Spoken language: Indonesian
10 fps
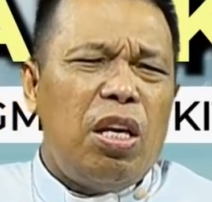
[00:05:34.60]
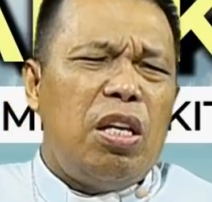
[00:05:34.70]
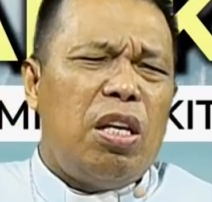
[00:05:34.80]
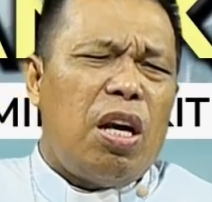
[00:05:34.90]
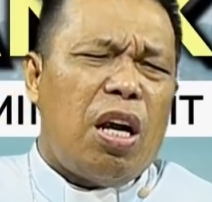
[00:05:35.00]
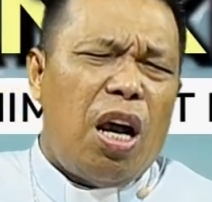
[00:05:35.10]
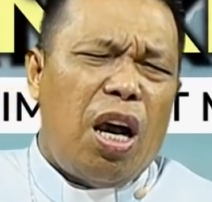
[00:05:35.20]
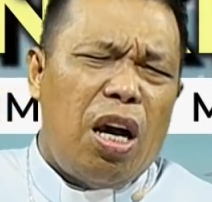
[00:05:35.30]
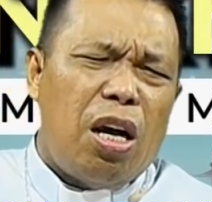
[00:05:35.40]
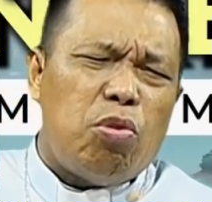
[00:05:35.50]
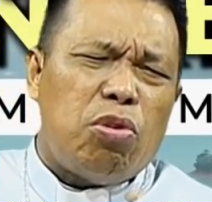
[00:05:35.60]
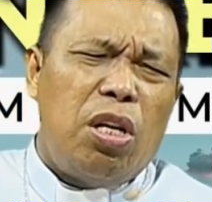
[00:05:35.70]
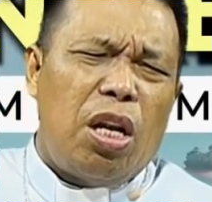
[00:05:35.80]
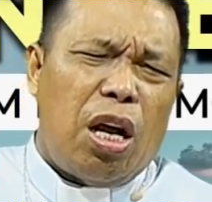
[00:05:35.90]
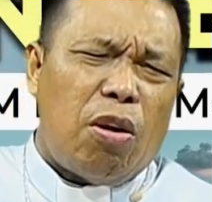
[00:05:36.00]
Ini yang
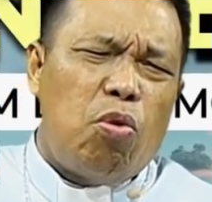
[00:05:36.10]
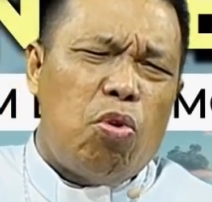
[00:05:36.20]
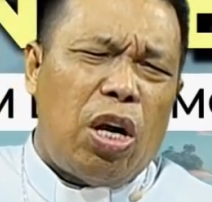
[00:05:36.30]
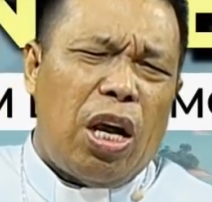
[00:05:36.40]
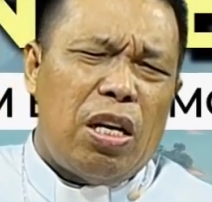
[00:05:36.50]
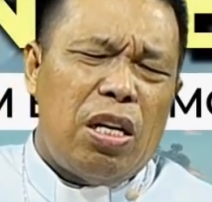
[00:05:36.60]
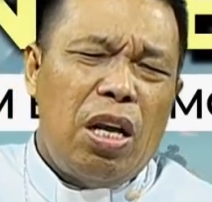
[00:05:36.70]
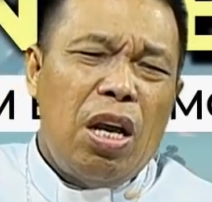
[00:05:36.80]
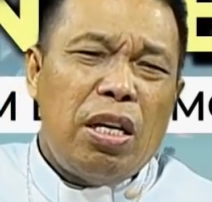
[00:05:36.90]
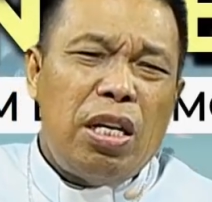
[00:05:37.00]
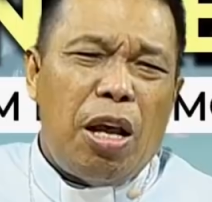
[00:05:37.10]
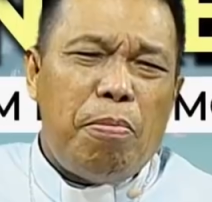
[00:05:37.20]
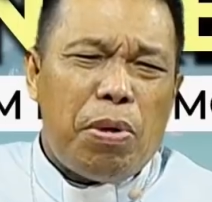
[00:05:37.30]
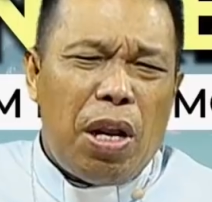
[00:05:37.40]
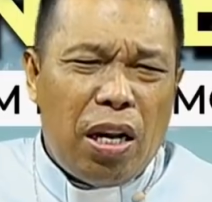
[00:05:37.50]
harus dilakukan
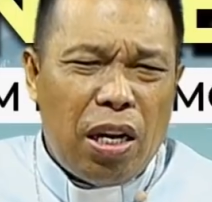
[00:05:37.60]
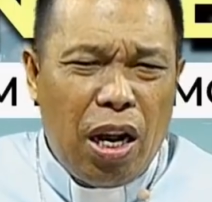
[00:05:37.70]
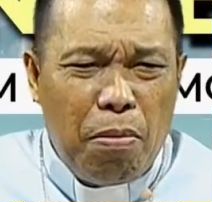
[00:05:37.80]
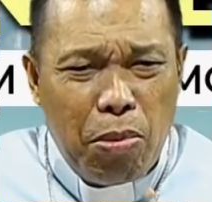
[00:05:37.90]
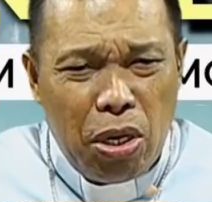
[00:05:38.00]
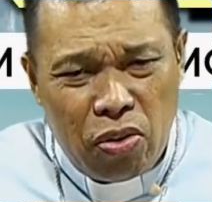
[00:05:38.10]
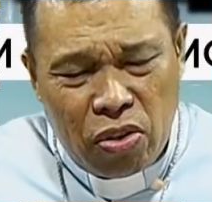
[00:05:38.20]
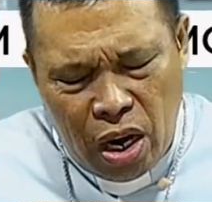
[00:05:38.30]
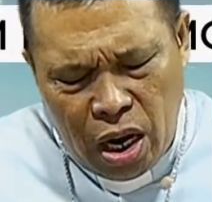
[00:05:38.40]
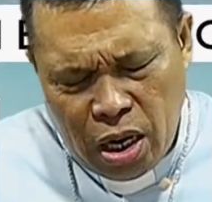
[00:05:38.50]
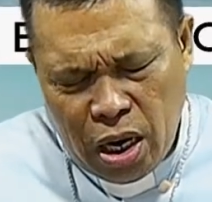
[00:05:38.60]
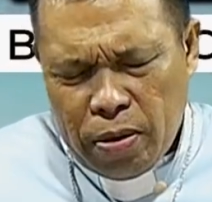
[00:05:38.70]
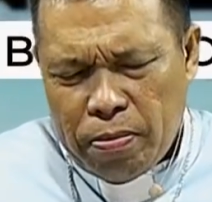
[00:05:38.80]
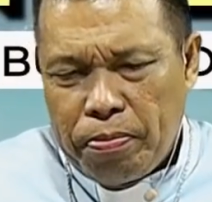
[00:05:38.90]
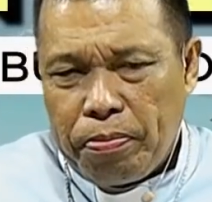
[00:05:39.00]
dalam rangka
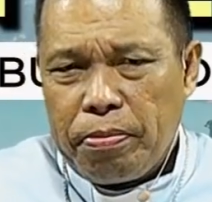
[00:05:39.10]
menjaga,